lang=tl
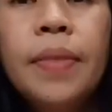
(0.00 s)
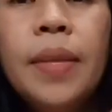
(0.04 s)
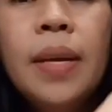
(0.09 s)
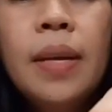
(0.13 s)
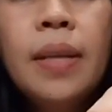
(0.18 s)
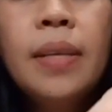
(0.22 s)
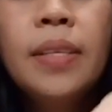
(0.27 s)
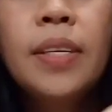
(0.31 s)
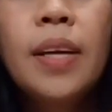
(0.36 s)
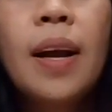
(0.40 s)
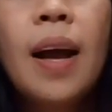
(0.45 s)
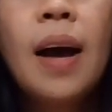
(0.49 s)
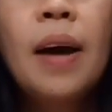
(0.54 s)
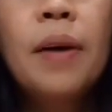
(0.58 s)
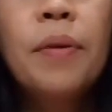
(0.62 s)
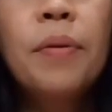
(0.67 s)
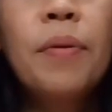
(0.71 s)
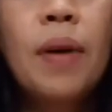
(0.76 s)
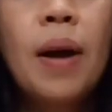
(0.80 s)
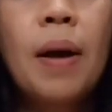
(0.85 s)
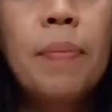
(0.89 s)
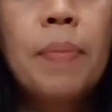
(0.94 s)
Hindi rin siya
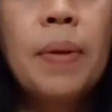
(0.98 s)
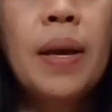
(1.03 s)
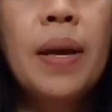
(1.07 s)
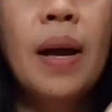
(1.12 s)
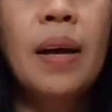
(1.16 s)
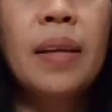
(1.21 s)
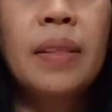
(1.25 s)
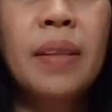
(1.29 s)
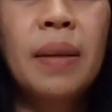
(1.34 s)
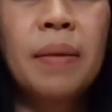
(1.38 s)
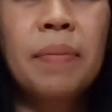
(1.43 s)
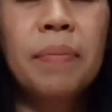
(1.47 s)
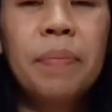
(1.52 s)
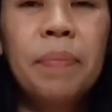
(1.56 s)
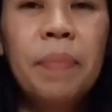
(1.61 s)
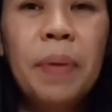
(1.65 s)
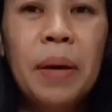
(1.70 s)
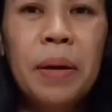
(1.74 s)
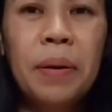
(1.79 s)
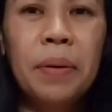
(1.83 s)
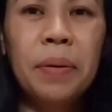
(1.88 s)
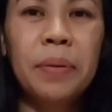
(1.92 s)
gaano kabigatan.
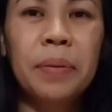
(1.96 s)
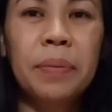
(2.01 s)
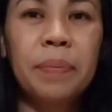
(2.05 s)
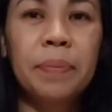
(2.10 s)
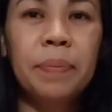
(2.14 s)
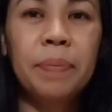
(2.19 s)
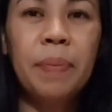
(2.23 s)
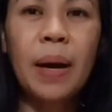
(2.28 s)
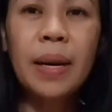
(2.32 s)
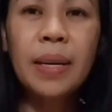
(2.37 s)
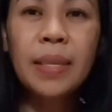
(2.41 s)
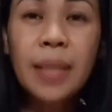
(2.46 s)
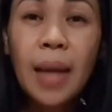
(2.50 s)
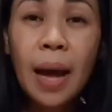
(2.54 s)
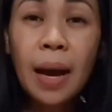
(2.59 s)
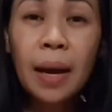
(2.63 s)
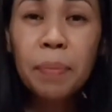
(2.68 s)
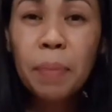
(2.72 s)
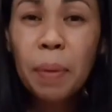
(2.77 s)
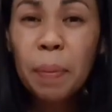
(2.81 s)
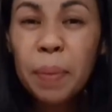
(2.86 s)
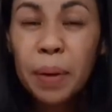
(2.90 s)
Pero, para
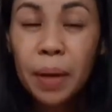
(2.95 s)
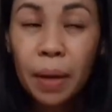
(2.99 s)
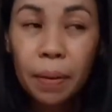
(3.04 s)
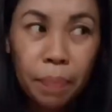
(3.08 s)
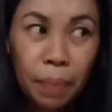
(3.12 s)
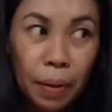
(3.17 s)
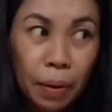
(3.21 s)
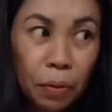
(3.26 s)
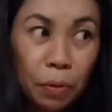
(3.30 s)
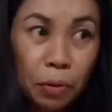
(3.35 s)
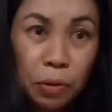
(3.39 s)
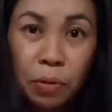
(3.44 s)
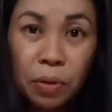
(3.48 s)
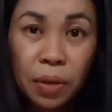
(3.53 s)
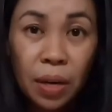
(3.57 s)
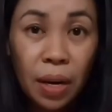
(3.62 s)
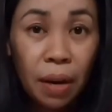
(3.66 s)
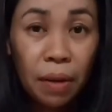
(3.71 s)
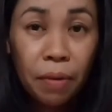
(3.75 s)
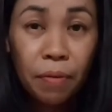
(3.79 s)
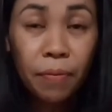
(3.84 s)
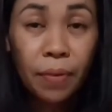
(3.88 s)
sa akin mabigat. Pero
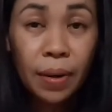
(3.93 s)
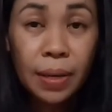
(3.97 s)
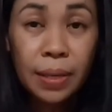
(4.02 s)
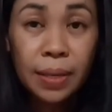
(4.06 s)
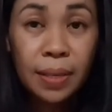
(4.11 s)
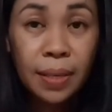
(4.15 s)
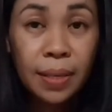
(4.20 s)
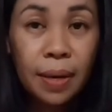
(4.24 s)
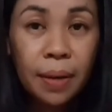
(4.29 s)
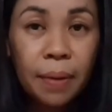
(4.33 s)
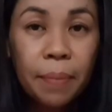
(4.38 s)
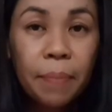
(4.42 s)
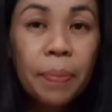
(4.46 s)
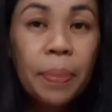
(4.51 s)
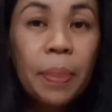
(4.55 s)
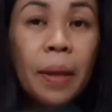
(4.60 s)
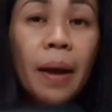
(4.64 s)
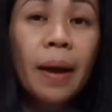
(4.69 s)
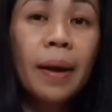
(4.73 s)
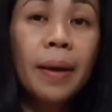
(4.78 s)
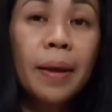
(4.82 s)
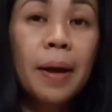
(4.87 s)
gusto nila yung vans eh.
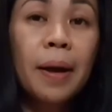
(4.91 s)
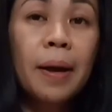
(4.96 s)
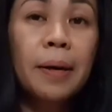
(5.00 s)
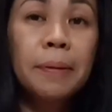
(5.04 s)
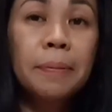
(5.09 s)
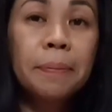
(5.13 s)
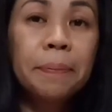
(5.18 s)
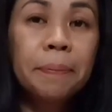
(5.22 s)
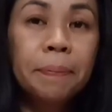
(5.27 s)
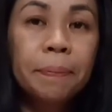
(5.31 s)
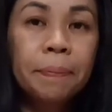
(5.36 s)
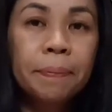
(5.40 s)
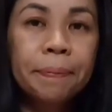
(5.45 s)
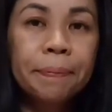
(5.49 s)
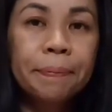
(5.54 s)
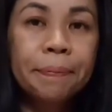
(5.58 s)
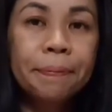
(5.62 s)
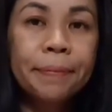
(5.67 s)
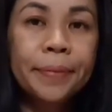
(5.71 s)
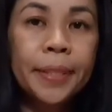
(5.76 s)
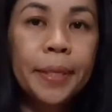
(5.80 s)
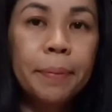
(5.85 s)
Kaya,
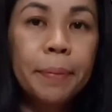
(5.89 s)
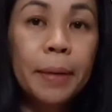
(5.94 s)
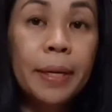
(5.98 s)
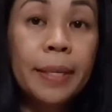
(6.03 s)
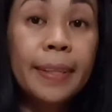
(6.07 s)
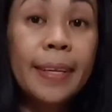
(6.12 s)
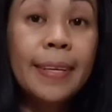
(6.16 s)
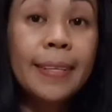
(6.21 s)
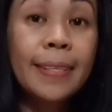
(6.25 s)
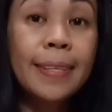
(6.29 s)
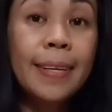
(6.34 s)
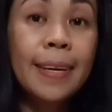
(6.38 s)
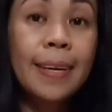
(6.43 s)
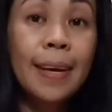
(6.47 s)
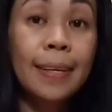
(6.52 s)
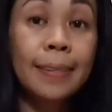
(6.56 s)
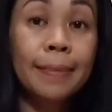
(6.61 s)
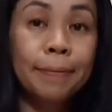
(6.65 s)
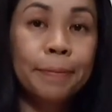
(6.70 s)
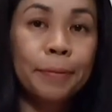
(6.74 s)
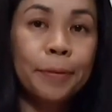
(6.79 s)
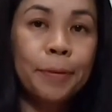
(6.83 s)
magtiis
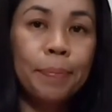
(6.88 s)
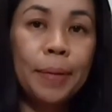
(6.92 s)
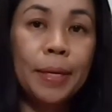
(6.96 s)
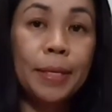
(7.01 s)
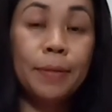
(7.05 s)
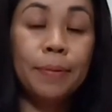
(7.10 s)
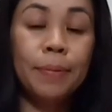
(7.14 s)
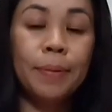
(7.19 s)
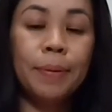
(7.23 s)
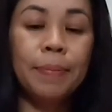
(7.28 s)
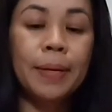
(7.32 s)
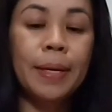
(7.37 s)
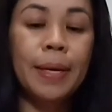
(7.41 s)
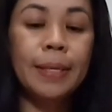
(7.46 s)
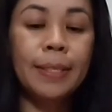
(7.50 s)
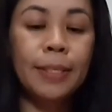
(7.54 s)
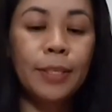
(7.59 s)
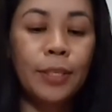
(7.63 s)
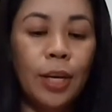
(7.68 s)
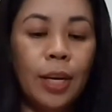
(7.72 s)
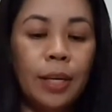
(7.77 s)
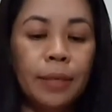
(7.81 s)
sila kung medyo
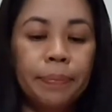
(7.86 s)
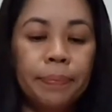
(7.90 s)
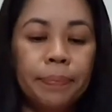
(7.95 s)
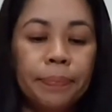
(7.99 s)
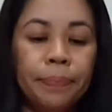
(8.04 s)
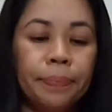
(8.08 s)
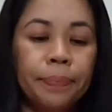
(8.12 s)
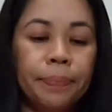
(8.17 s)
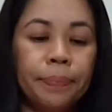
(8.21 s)
mabigat siya.